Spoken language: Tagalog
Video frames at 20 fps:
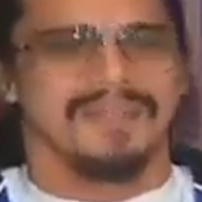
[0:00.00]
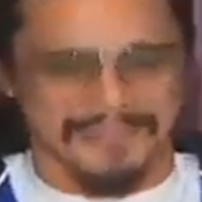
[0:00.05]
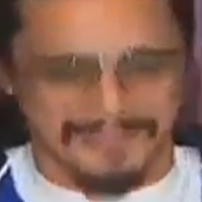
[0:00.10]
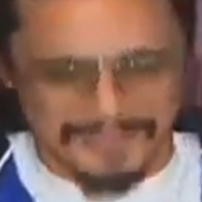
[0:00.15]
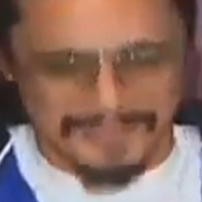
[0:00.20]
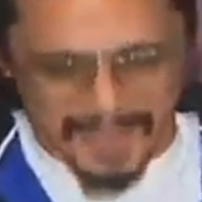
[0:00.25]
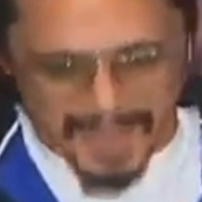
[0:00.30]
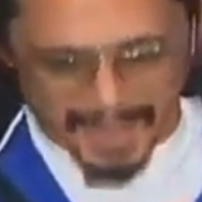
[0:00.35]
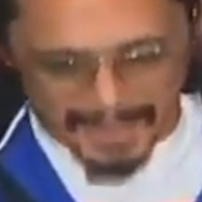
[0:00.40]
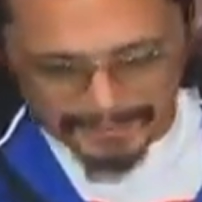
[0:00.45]

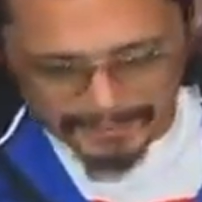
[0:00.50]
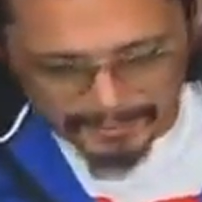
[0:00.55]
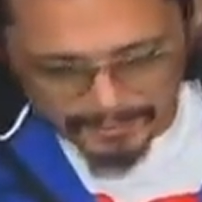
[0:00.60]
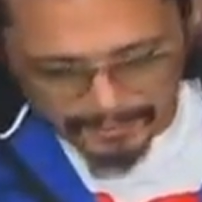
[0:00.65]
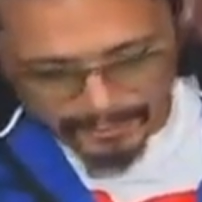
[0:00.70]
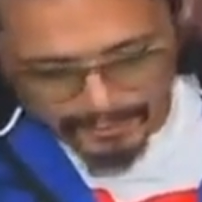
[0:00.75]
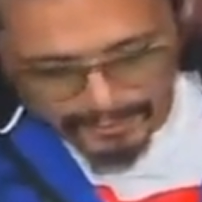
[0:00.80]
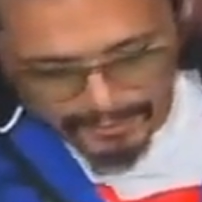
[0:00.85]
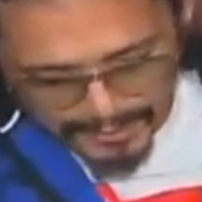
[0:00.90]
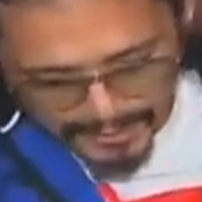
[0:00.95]
and
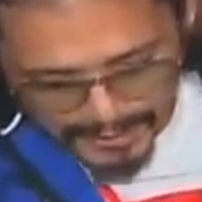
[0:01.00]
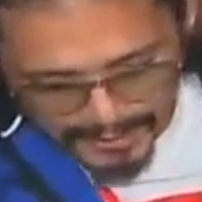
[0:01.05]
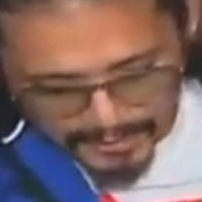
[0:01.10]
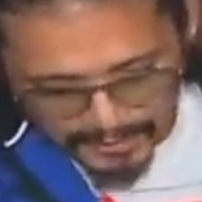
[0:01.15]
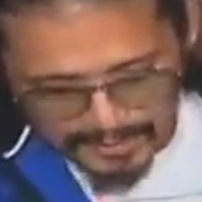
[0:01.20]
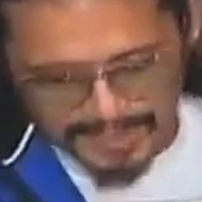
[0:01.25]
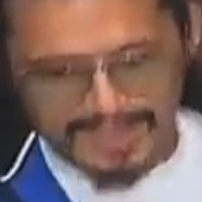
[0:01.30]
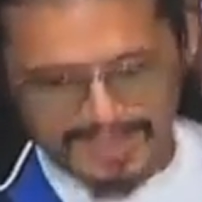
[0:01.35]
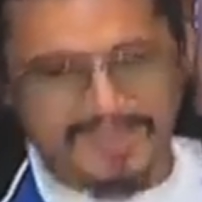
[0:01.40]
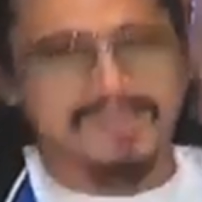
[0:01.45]

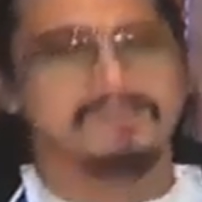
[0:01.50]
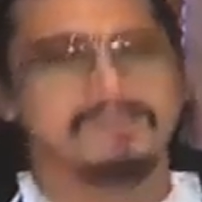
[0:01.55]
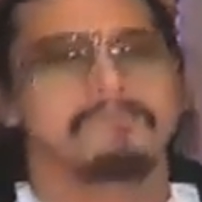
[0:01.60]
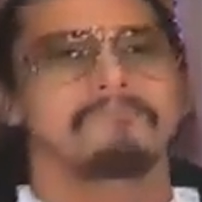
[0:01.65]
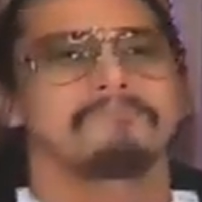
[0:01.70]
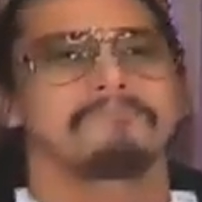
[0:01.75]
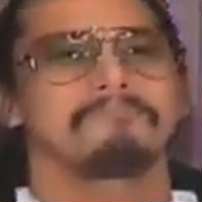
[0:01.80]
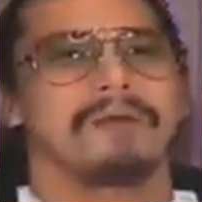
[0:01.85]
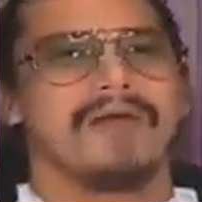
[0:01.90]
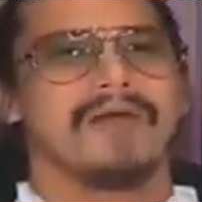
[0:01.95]
unconditional
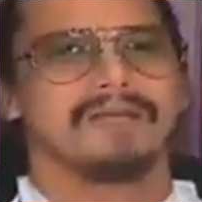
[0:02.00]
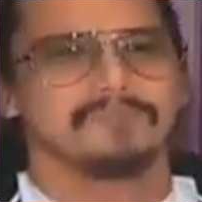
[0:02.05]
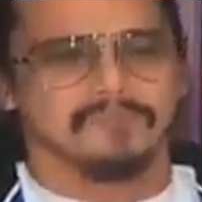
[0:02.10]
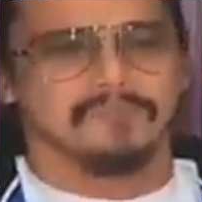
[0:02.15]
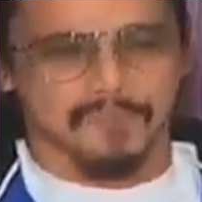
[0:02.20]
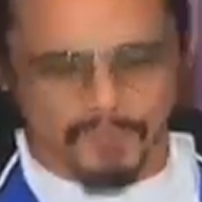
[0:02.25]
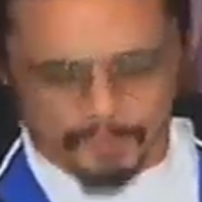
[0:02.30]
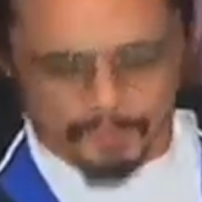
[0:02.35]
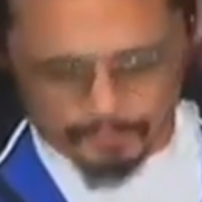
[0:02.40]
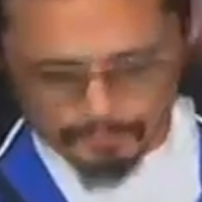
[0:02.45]

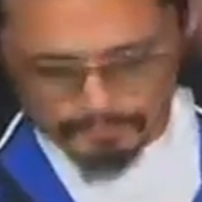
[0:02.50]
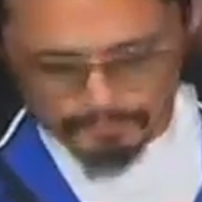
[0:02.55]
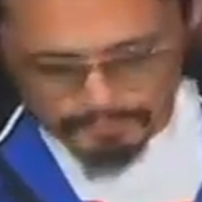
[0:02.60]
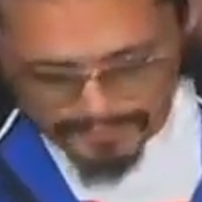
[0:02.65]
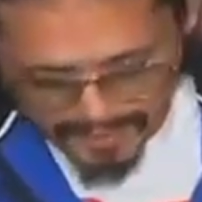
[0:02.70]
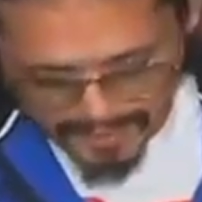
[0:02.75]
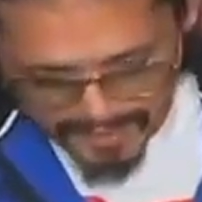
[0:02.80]
pardon.